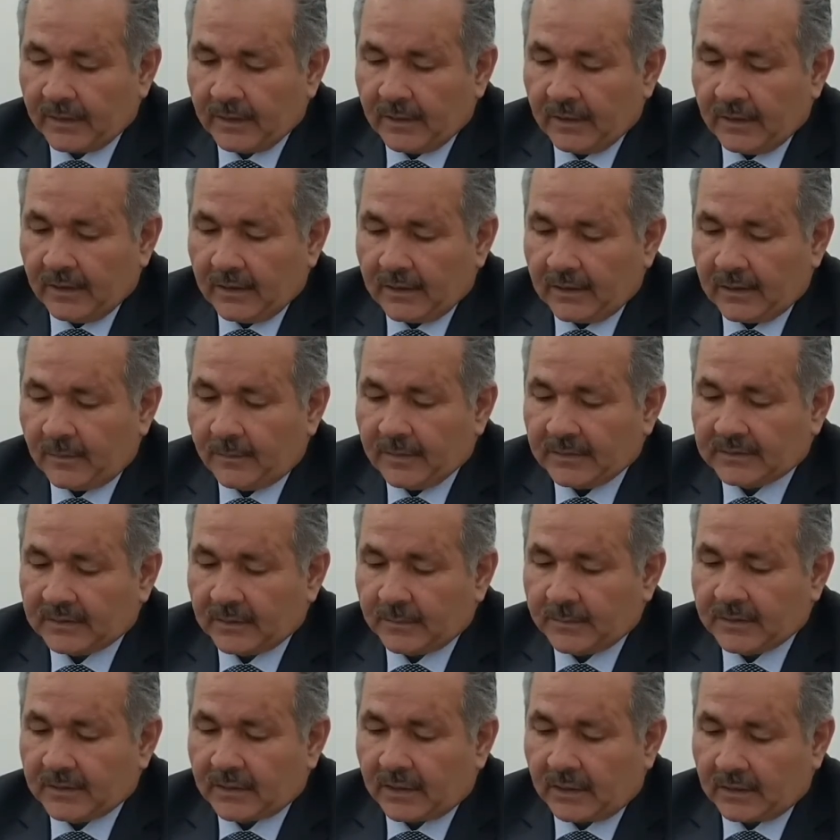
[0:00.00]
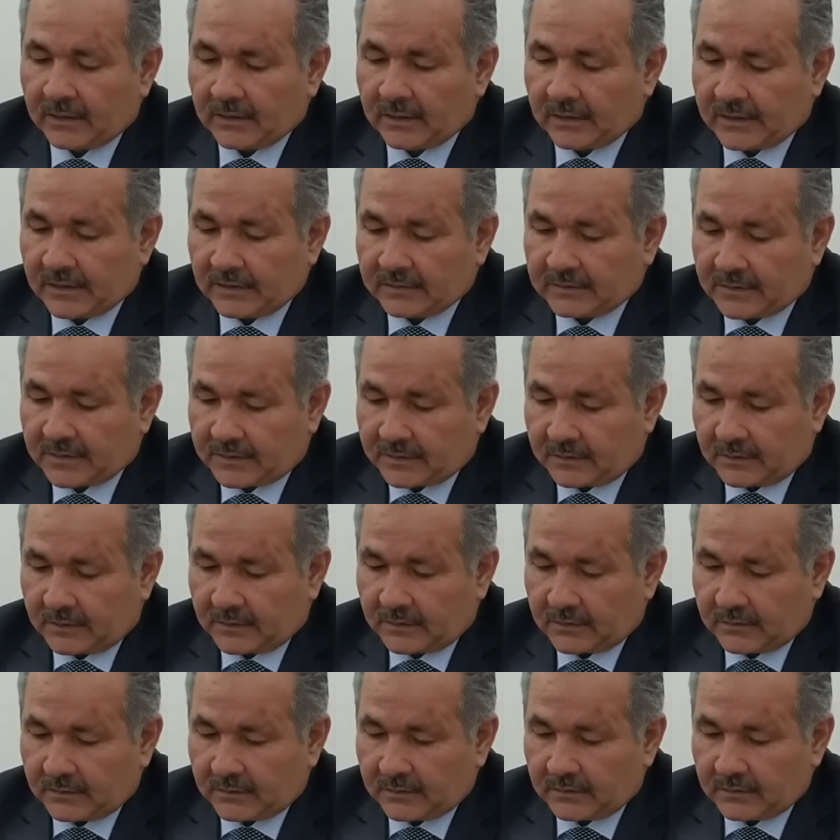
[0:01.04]
elbette bir hareket ister.
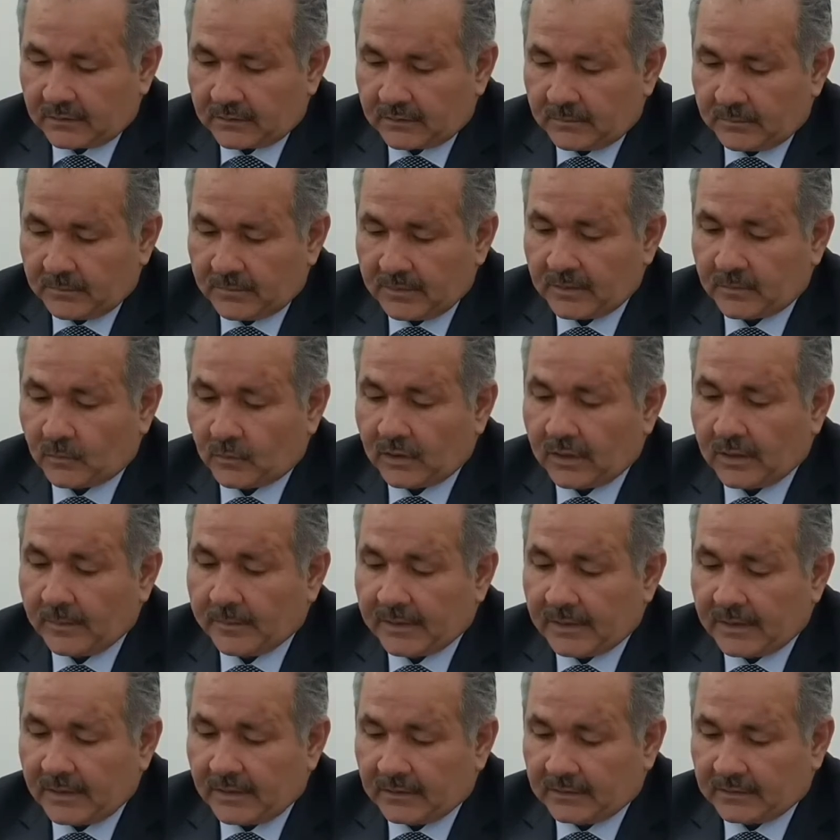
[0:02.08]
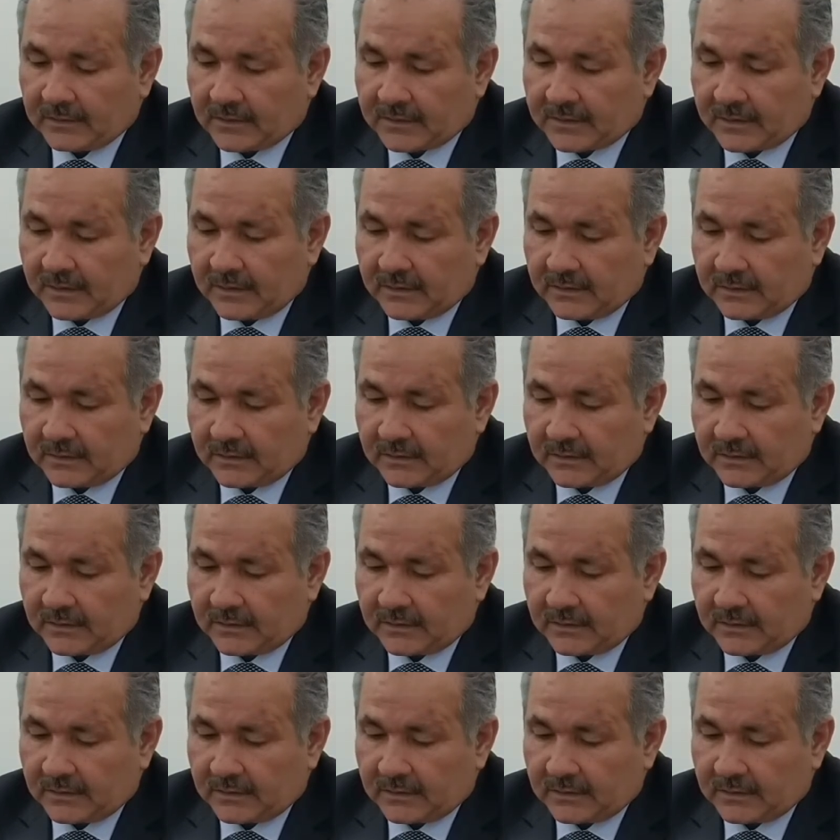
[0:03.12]
Bir muamele iktiza eder.